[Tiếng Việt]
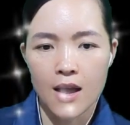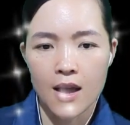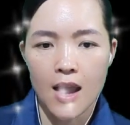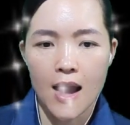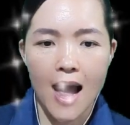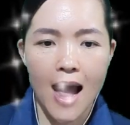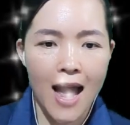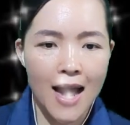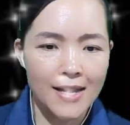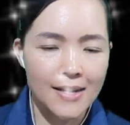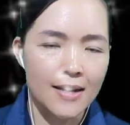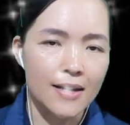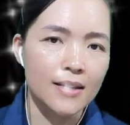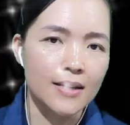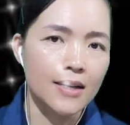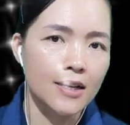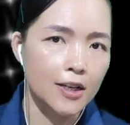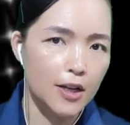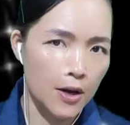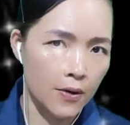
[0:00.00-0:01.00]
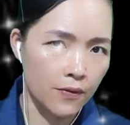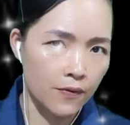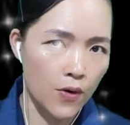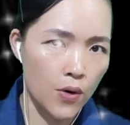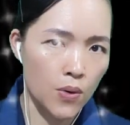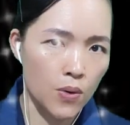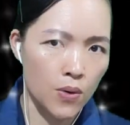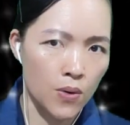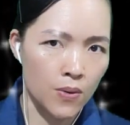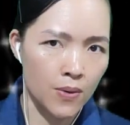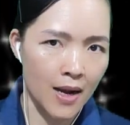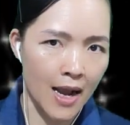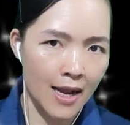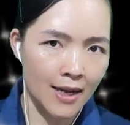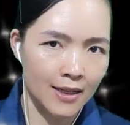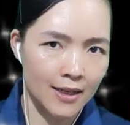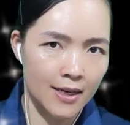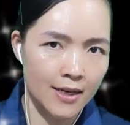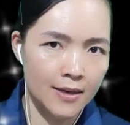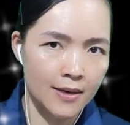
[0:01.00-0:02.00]
Ai nấy đều vô cùng ngạc
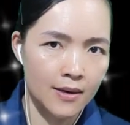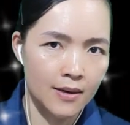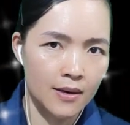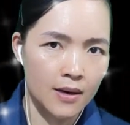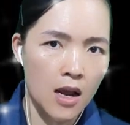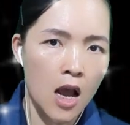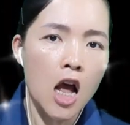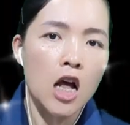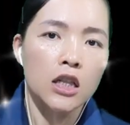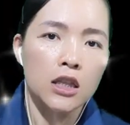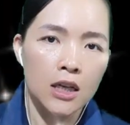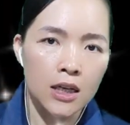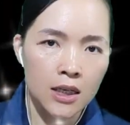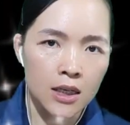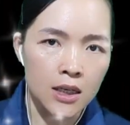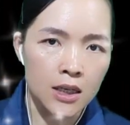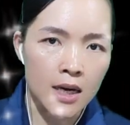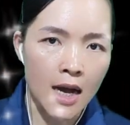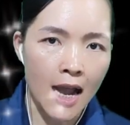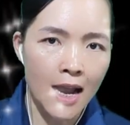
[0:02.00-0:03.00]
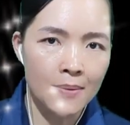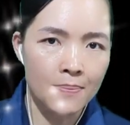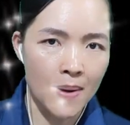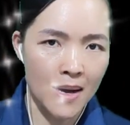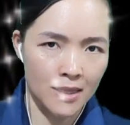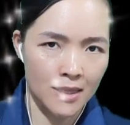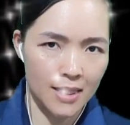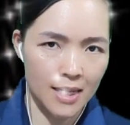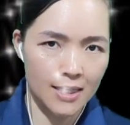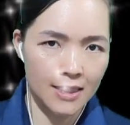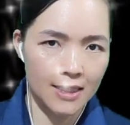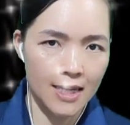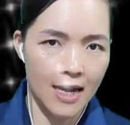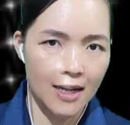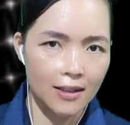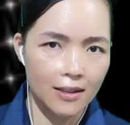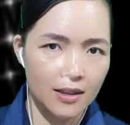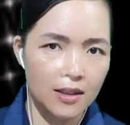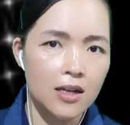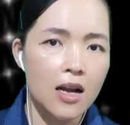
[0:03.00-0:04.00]
nhiên từ hai bàn tay trắng